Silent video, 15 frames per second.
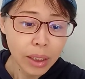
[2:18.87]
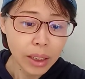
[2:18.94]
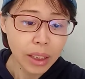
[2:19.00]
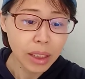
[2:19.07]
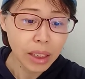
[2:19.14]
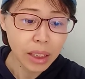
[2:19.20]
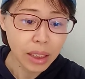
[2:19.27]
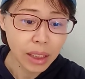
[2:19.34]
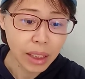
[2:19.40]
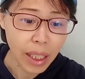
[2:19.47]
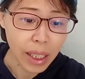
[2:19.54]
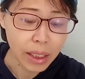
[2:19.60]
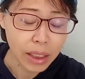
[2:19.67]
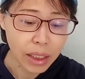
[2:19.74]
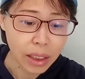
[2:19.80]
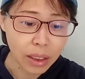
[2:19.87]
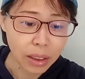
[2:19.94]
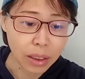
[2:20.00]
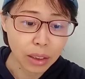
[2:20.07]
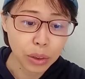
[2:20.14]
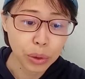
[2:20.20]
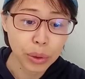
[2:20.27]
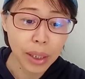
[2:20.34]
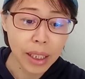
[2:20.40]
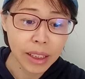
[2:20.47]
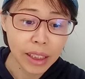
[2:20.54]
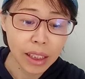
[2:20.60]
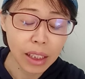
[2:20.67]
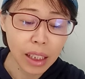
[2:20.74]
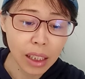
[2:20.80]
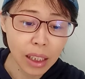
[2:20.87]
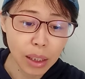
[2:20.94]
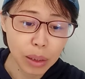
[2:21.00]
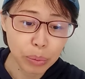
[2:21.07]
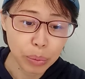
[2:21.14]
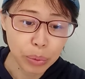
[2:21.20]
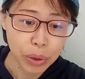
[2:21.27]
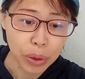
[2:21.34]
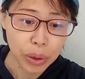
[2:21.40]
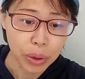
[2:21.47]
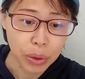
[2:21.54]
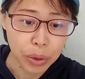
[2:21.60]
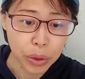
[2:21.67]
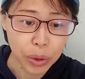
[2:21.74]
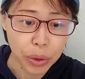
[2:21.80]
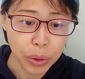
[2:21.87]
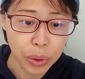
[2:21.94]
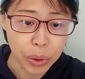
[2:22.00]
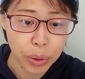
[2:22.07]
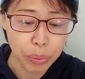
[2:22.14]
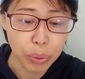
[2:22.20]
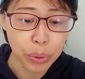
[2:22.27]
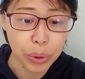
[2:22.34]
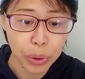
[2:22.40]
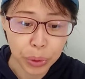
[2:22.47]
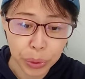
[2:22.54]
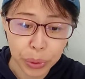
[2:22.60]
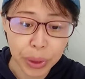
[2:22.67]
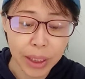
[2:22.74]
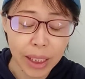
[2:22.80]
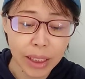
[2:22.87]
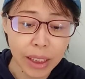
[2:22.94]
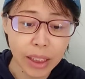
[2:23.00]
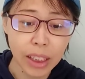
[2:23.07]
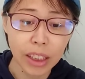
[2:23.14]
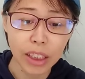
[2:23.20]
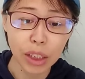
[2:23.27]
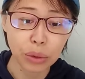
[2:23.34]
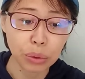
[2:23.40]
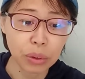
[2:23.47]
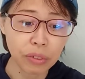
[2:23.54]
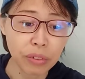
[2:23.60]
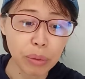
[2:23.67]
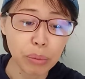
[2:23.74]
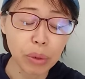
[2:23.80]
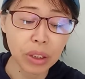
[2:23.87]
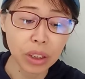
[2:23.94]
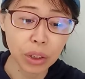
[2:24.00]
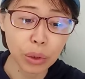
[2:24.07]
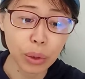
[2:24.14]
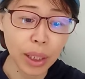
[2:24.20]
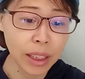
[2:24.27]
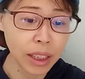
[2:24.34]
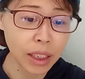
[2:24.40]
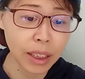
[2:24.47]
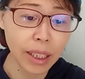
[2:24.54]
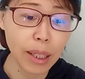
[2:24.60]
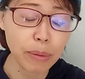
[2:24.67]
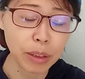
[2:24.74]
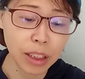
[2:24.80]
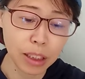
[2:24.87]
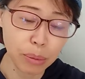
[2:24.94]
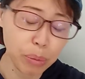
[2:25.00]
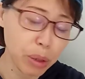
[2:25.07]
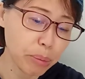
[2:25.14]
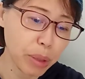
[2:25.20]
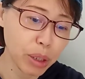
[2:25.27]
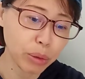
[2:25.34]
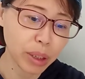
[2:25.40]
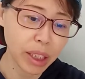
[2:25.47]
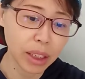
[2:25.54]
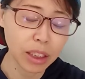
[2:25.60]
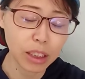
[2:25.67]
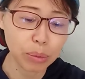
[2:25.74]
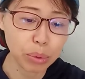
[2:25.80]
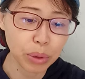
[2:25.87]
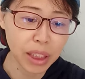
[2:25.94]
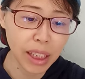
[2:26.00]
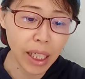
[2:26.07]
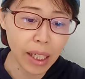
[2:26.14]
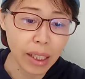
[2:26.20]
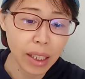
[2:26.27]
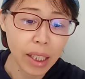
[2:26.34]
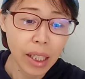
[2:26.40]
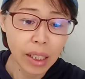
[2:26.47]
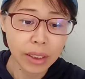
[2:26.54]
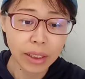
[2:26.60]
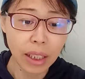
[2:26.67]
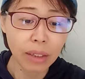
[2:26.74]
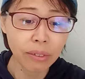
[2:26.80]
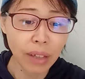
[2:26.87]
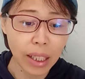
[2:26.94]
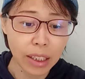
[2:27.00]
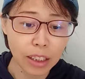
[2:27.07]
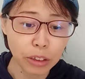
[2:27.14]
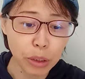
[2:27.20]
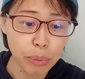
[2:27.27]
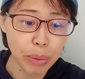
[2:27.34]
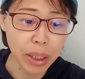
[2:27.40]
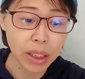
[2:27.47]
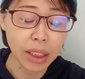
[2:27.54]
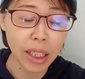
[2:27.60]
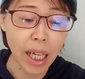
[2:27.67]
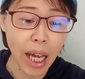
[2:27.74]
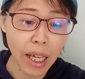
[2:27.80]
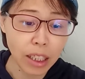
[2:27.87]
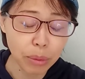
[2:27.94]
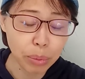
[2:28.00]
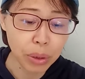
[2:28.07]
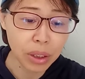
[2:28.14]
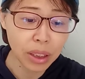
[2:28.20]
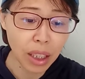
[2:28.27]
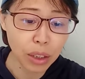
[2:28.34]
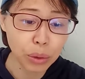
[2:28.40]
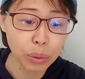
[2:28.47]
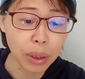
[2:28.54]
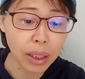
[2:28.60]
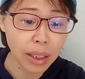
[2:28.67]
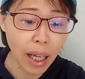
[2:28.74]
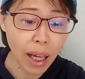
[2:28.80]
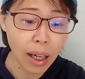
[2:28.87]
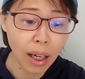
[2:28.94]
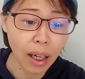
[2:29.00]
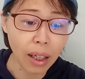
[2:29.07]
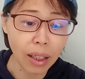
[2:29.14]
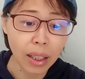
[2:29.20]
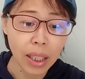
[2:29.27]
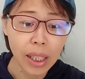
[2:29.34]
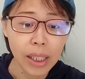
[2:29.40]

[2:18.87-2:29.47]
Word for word: 金正贤，嗯，虽然经历了。与不与徐贤身体接触的风波之后啊，事业其实并没有停滞不前，相反呢，却凭借《爱的迫降》中的男二